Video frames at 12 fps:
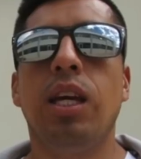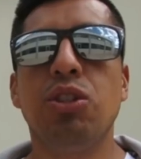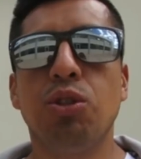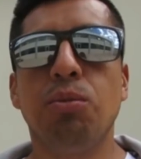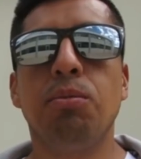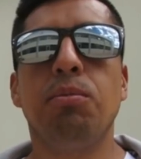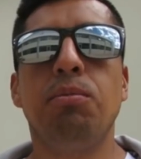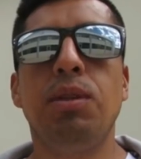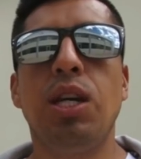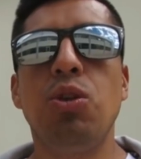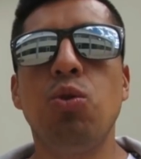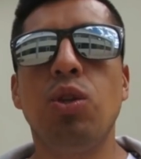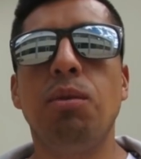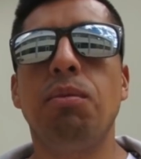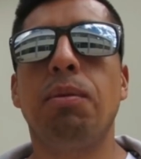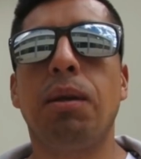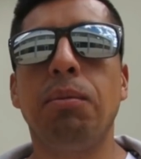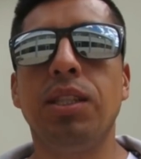eso me ayuda y
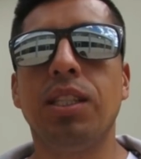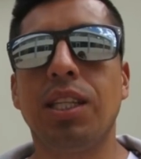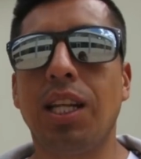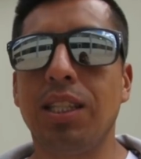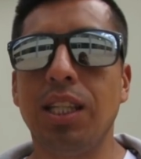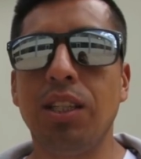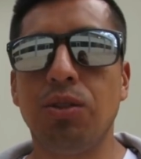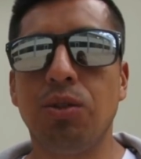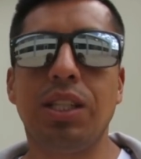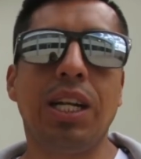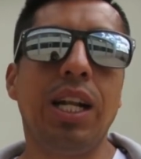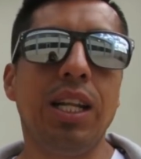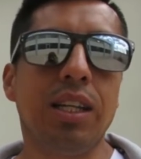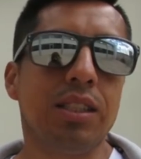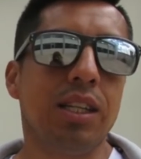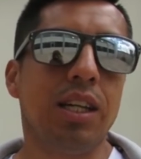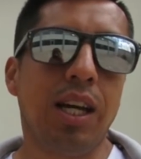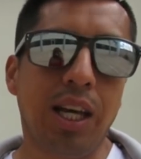me permite estar atento, estar
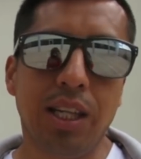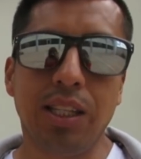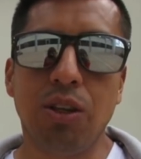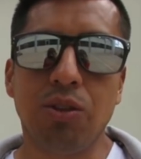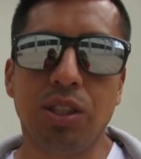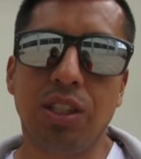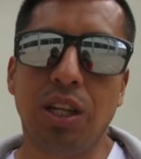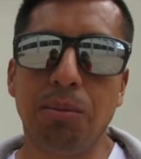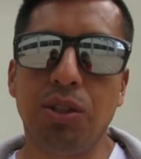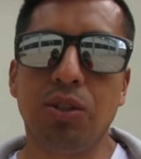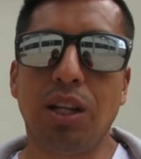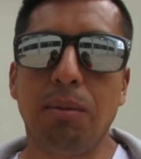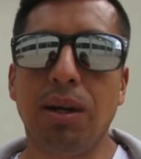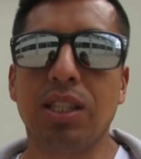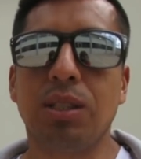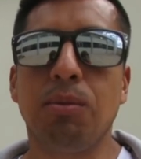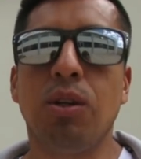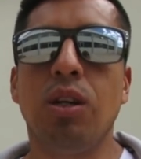alerta, a dar los entrenamientos al
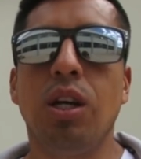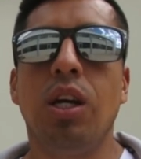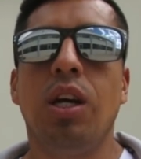máximo,